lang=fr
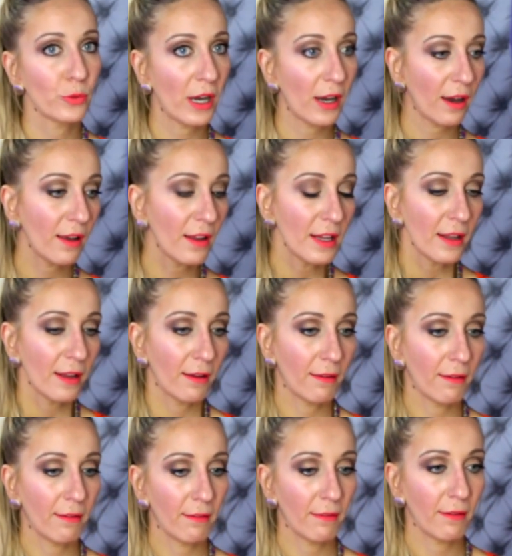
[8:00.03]
soir
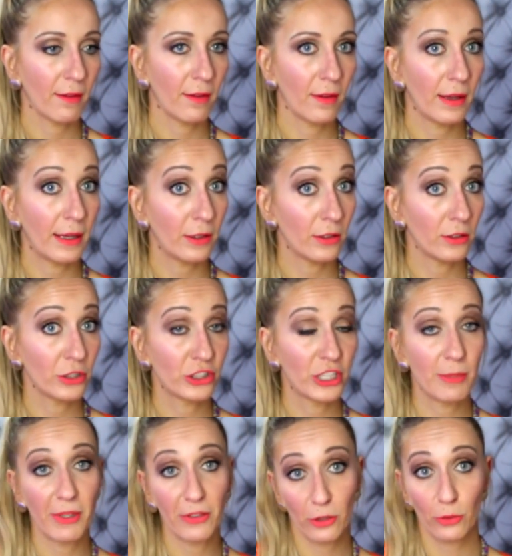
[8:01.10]

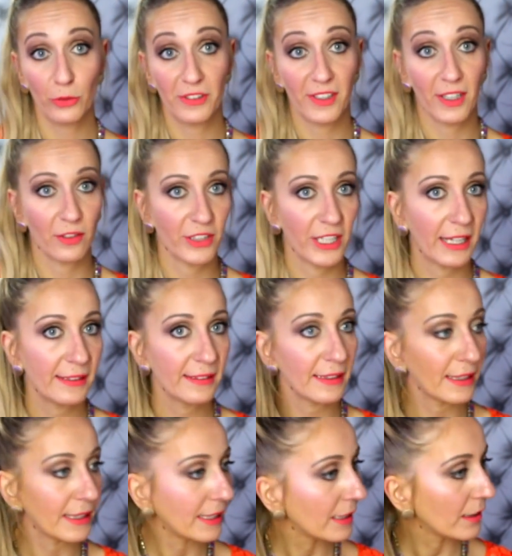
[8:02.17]
je les mets sur une
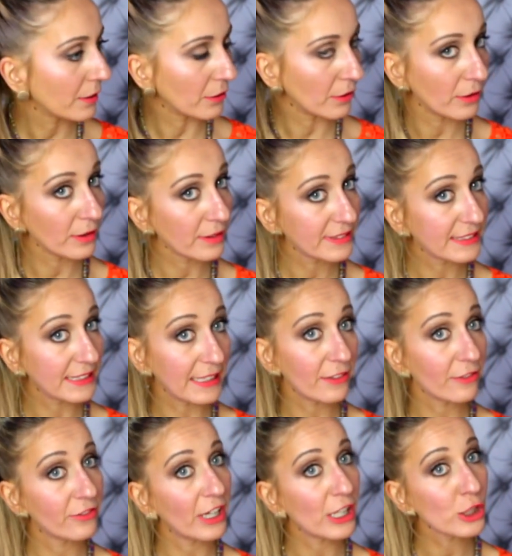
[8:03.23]
serviette et
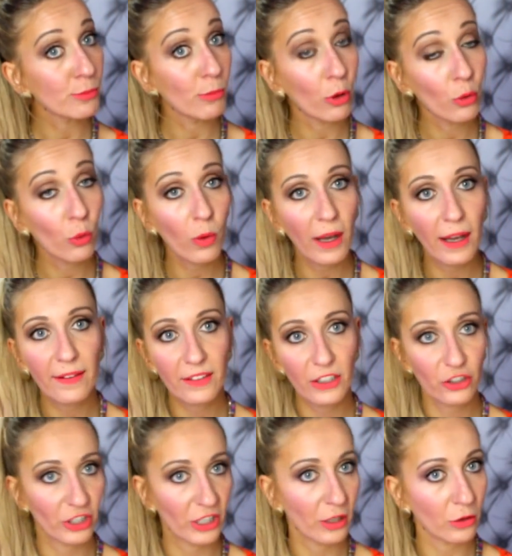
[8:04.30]
c'est vachement long à
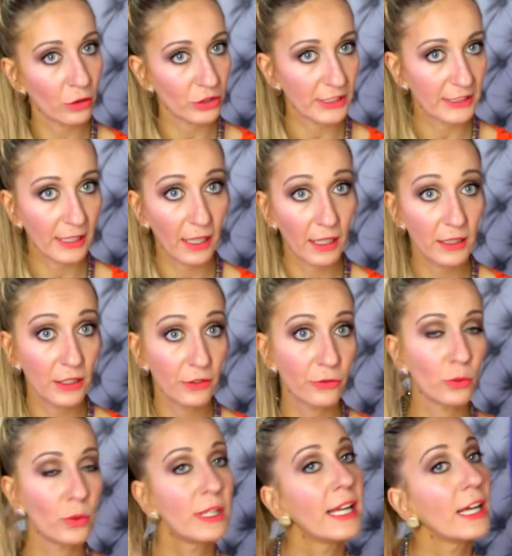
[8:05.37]
sécher. En général, il
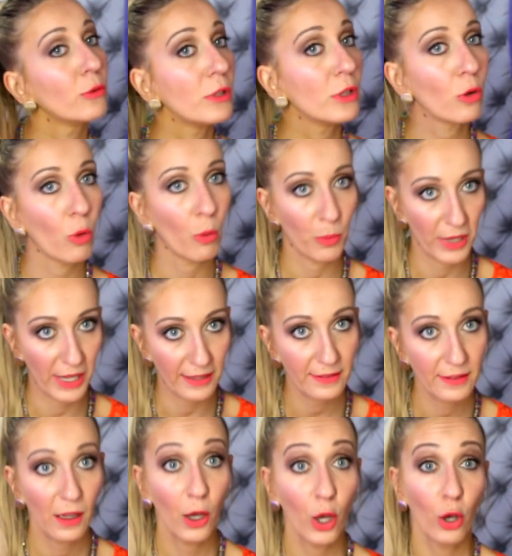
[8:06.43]
faut la nuit
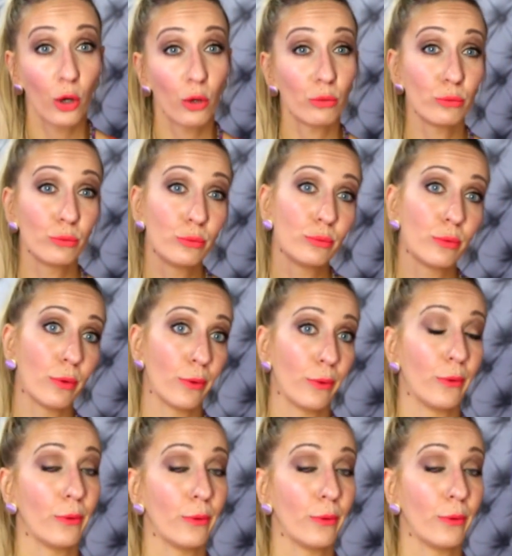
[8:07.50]
complète ou